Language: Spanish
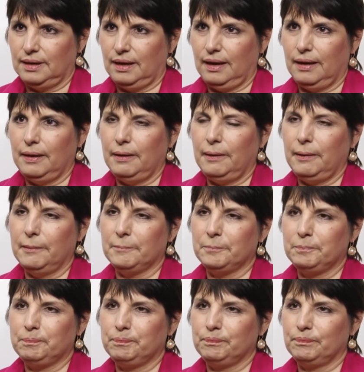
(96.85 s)
Eh,
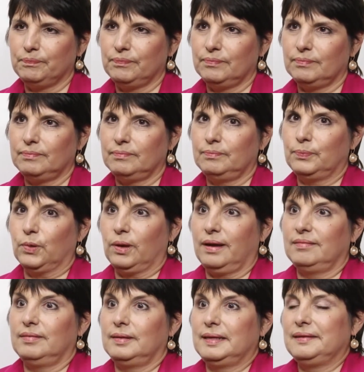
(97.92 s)
porque
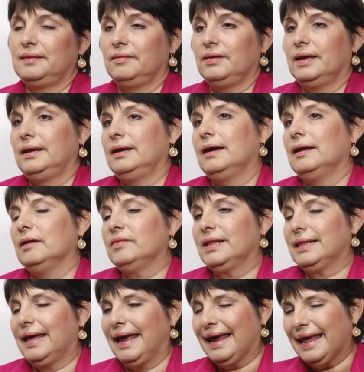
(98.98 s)
se te vienen a la
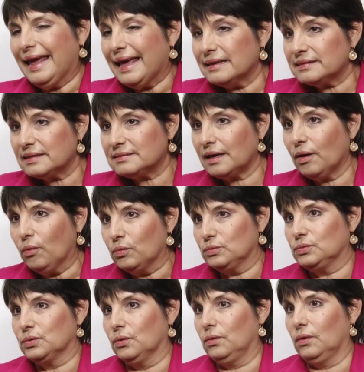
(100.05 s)
mente en ese
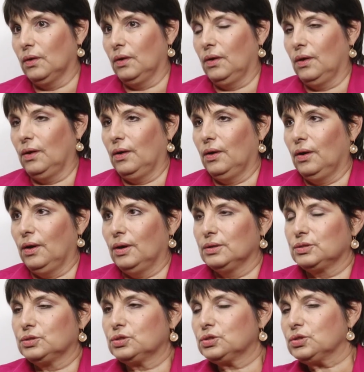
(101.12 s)
segundo
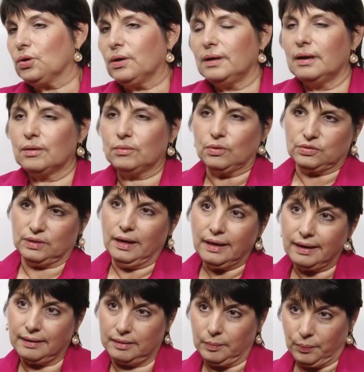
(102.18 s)
todas las cosas
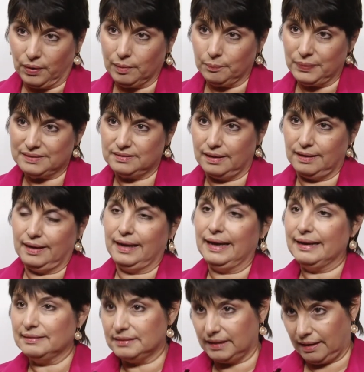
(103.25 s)
que te pueden pasar,
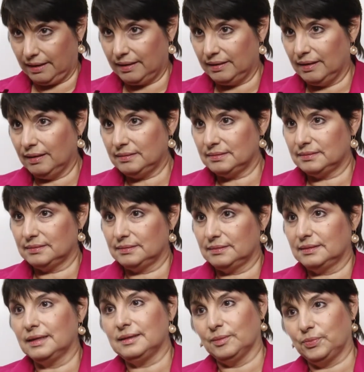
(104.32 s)
entre ellas
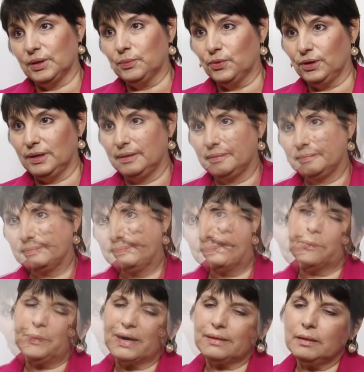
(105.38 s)
que te puedes morir.
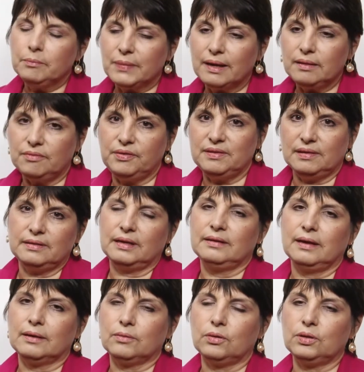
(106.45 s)
La parte más difícil del
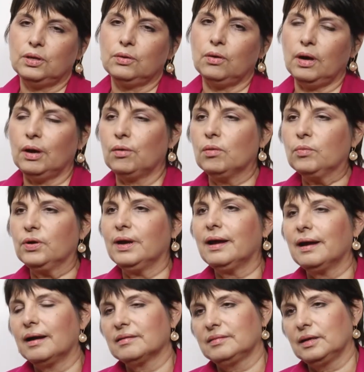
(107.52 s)
diagnóstico es
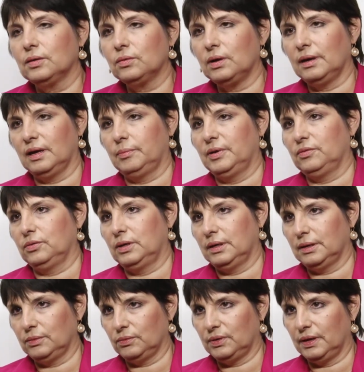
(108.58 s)
comunicárselo a las personas
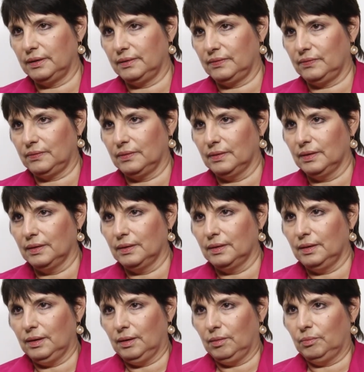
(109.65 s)
que tú quieres,
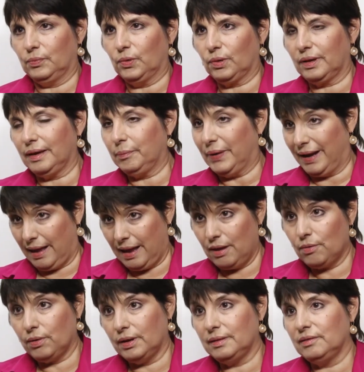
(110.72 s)
porque para
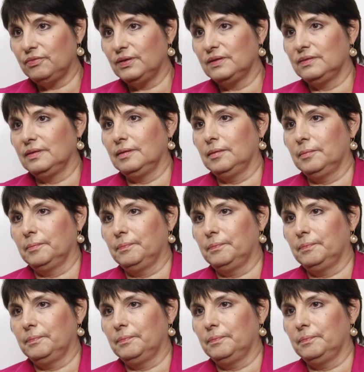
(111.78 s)
ellos es difícil.